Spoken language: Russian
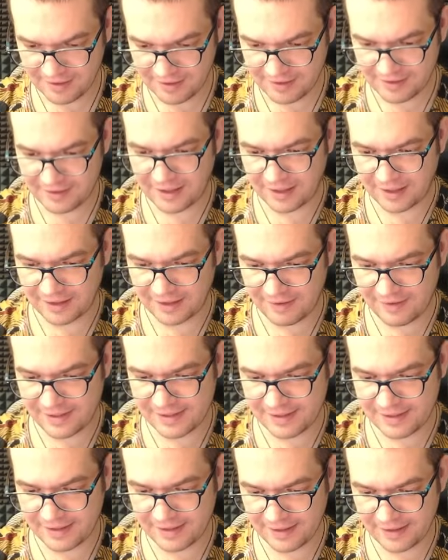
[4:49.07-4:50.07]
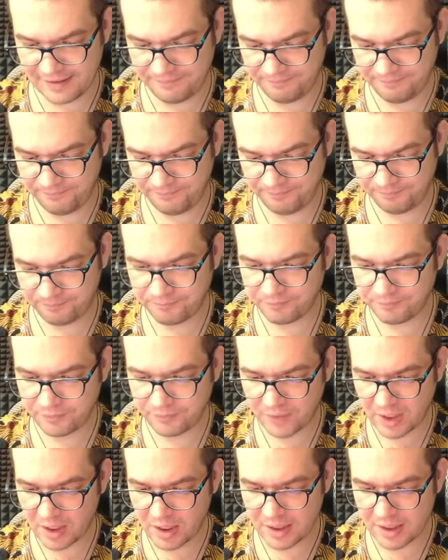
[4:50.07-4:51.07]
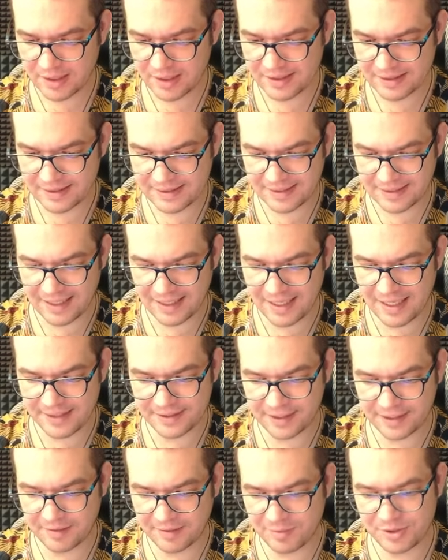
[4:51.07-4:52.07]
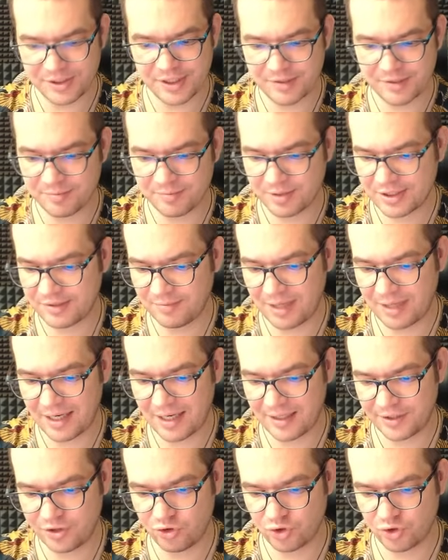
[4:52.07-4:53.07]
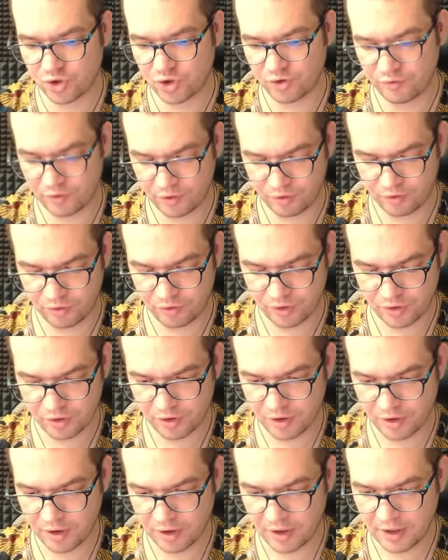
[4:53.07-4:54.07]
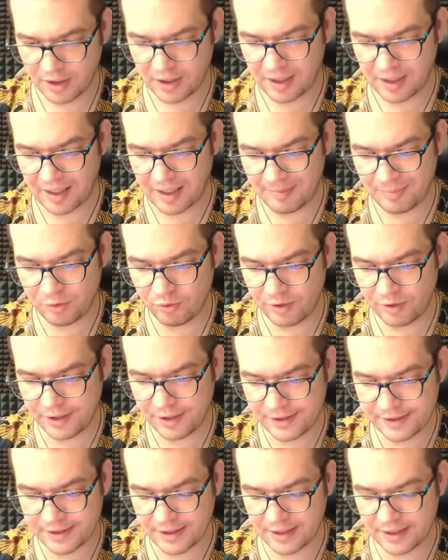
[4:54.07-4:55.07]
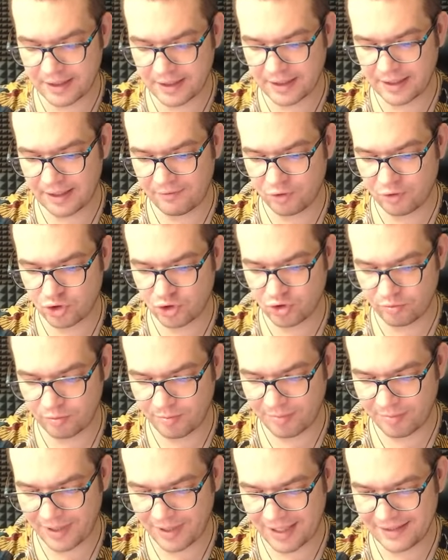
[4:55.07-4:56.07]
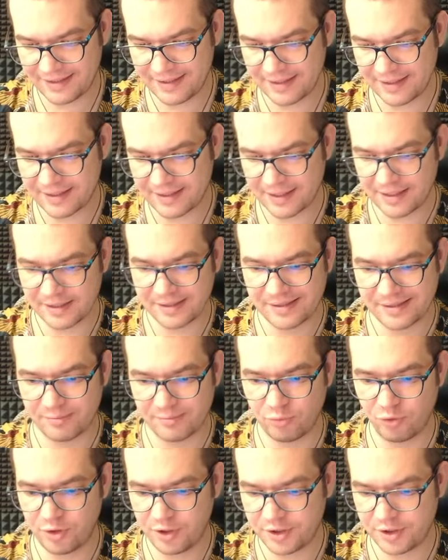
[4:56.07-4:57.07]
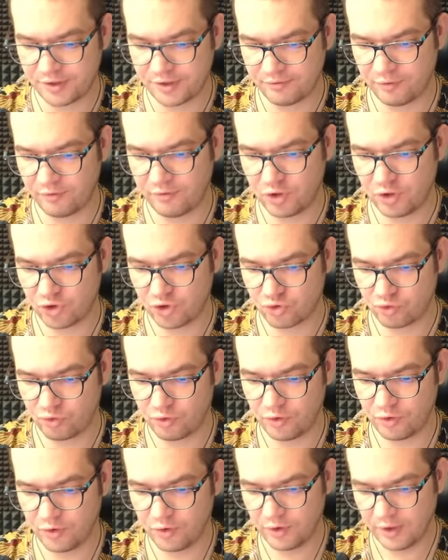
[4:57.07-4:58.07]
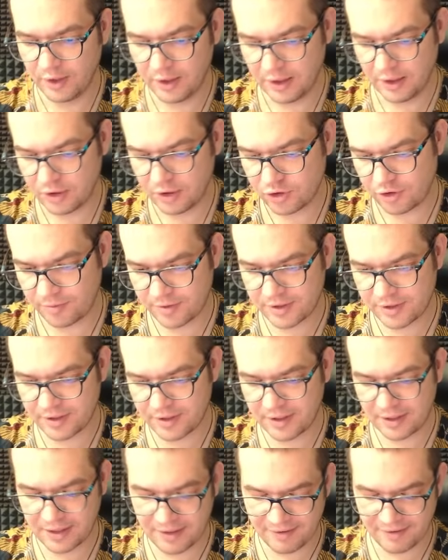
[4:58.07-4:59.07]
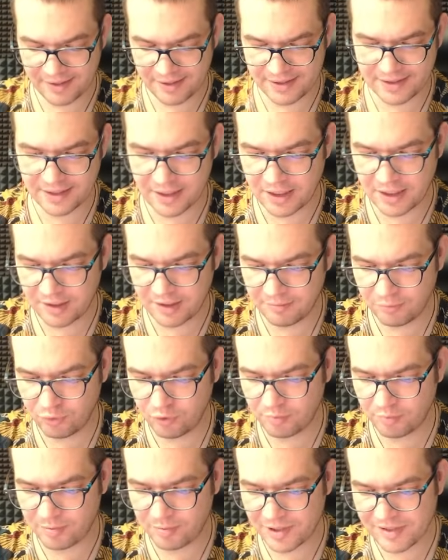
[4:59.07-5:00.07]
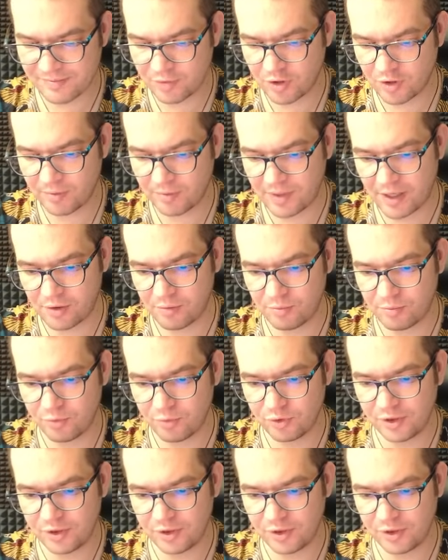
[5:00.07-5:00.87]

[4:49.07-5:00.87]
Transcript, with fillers: Так, давайте скелетиками здесь максимально дешево. То есть коплю эликсир для того, чтобы пронзительно забурить его вышку. Собственно, давайте скинем бур, посмотрим, как он будет